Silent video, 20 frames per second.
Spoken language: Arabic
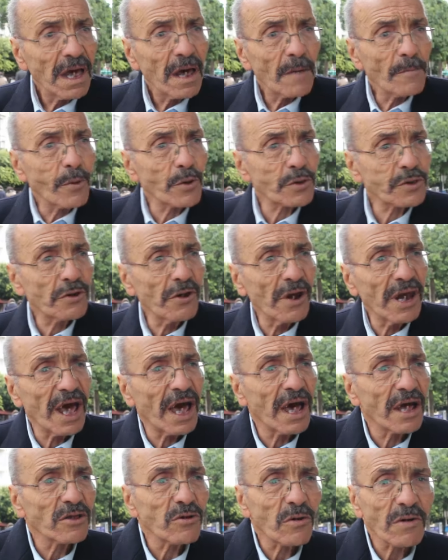
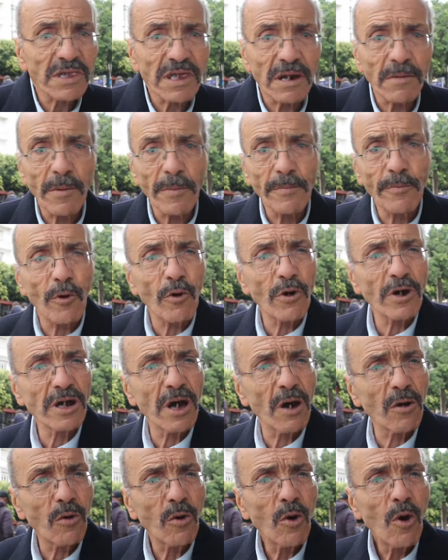بوسكولاد وضربت
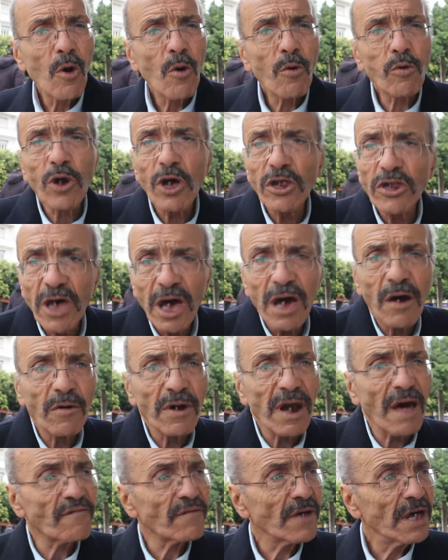بونيا وكذا
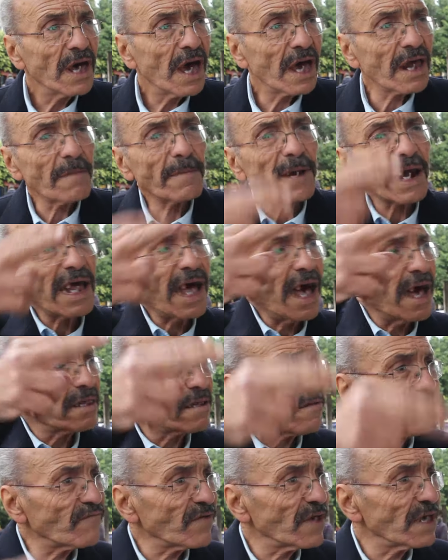ولف انا مره
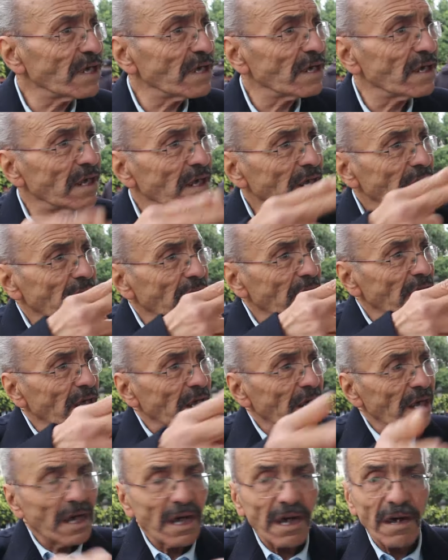حاضر في
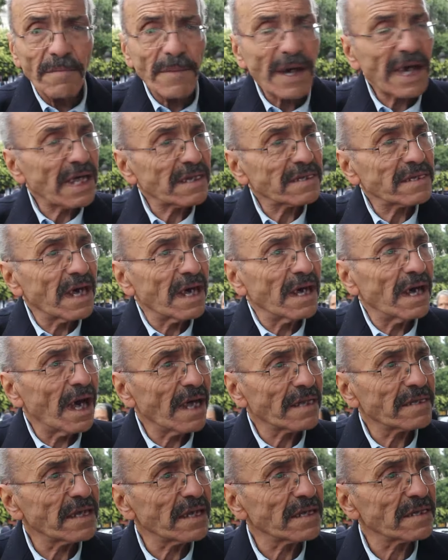مجازان
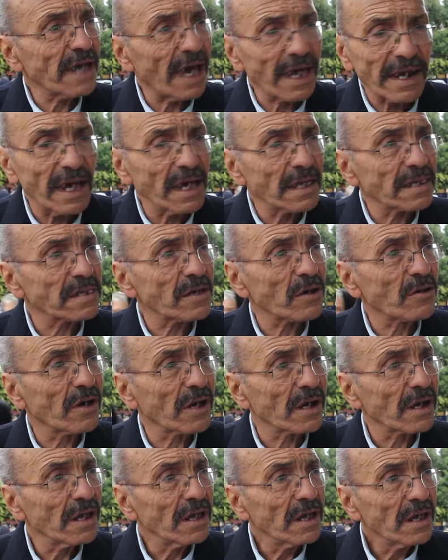عزيزه على
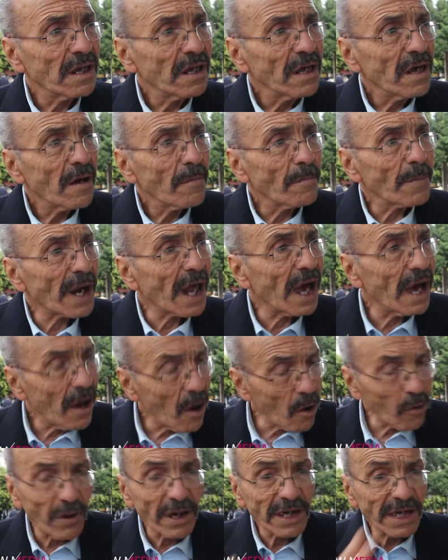السكر مراه
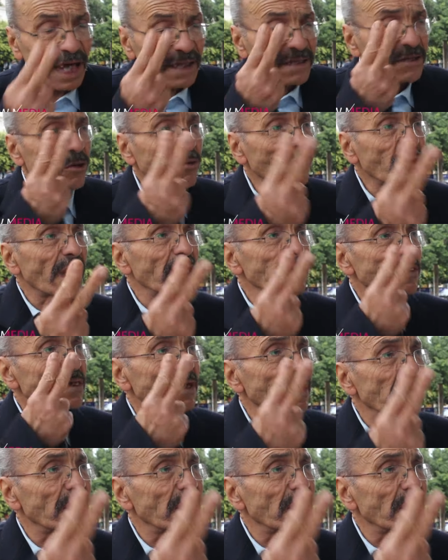هو يعطيه كان